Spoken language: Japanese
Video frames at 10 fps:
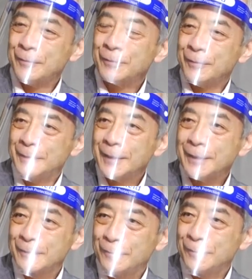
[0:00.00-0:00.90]
うのは根拠は
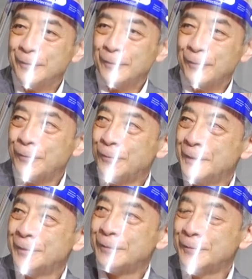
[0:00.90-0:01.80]
何だというのを後
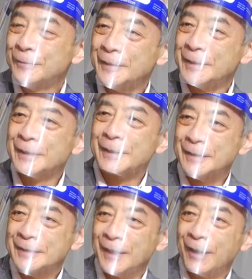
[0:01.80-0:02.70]
任の人に聞いた
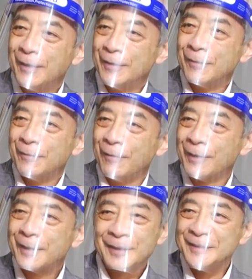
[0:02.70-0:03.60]
らですね、
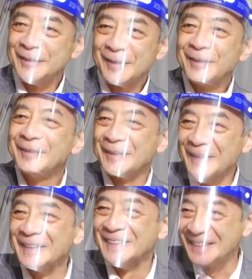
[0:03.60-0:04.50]
わからない、知らないって
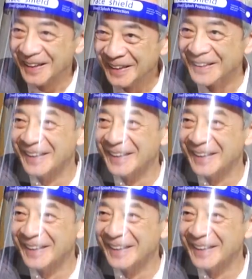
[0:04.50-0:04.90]
言ったんですね。